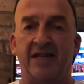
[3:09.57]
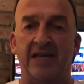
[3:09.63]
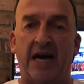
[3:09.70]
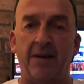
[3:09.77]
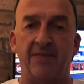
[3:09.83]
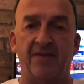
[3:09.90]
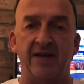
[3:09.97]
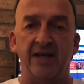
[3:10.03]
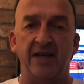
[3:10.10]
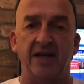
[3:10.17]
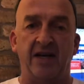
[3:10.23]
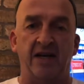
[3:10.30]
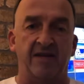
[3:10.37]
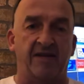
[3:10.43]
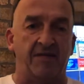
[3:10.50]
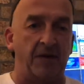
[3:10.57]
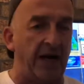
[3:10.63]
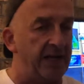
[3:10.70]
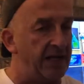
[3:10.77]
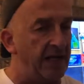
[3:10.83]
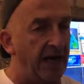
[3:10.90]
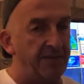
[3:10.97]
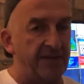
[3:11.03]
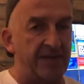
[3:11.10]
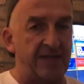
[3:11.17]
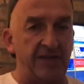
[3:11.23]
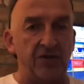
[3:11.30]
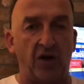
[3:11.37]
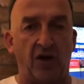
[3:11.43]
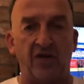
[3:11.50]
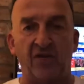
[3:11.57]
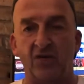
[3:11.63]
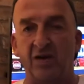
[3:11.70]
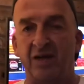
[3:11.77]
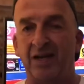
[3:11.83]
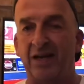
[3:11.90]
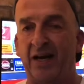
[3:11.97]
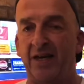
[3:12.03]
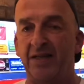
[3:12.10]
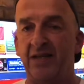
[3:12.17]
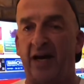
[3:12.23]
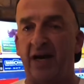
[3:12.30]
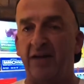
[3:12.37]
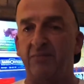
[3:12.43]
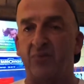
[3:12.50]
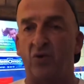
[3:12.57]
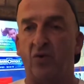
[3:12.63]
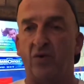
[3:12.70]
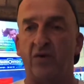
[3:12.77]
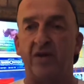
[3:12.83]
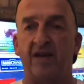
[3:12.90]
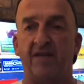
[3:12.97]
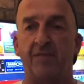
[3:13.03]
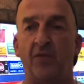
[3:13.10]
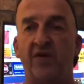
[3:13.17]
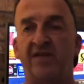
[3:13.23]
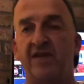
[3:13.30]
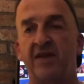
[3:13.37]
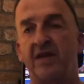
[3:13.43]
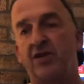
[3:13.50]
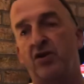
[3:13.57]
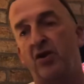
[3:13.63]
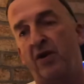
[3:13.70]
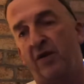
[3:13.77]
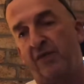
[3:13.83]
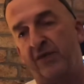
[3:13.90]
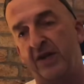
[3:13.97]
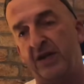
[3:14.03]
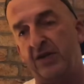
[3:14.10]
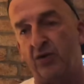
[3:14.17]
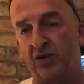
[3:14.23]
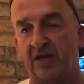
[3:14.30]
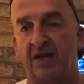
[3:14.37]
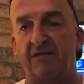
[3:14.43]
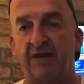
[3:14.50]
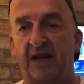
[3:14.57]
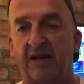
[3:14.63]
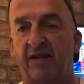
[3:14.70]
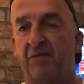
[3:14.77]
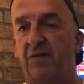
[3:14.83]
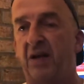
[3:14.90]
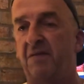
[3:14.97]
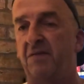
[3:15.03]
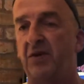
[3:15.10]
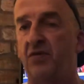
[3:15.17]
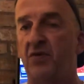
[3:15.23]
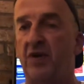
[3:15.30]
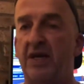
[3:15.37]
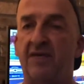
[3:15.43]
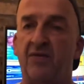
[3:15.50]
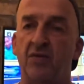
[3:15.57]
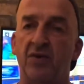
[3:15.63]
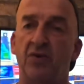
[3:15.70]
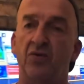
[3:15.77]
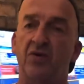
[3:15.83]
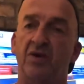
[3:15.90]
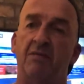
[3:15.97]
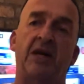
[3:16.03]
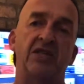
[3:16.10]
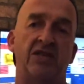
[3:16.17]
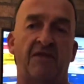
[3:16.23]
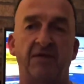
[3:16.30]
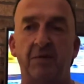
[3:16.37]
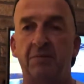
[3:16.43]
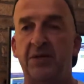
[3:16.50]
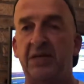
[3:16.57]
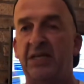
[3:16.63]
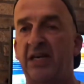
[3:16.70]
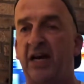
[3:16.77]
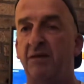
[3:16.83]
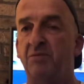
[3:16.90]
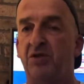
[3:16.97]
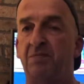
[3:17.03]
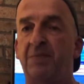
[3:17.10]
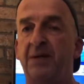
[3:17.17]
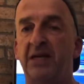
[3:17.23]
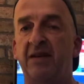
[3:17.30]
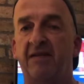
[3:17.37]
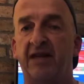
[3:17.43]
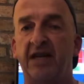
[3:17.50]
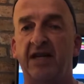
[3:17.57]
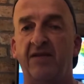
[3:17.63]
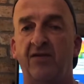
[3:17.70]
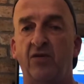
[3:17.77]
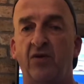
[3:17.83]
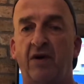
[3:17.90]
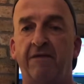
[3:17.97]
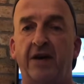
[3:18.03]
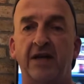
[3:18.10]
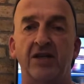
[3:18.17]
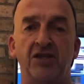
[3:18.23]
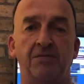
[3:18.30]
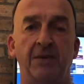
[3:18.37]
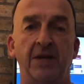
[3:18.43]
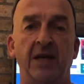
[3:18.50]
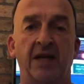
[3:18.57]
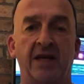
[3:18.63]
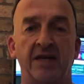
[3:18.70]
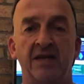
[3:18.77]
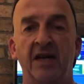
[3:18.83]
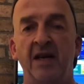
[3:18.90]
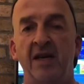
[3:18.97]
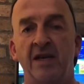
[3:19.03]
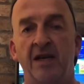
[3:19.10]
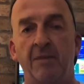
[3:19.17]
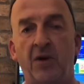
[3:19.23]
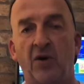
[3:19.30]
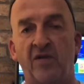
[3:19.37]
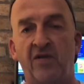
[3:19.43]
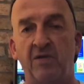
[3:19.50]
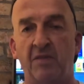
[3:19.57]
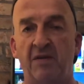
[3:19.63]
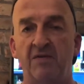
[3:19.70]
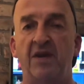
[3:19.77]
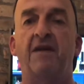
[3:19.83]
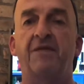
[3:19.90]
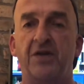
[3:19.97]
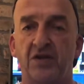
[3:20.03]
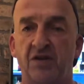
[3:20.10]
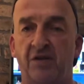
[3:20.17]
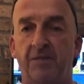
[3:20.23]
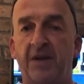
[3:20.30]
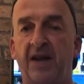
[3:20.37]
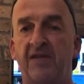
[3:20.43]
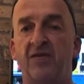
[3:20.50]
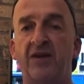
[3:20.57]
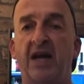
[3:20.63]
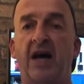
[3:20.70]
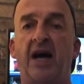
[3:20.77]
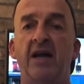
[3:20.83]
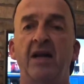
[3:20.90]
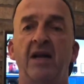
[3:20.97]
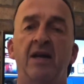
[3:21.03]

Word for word: gab es in der zweiten Halbzeit dann doch so einen kleinen Einbruch. Es musste natürlich viel durchgewechselt werden. Wenn du gegen so eine gute Mannschaft wie Bittichheim spielst, gegen so erfahrene Spielerinnen, dann brauchst du immer wieder frisches Personal.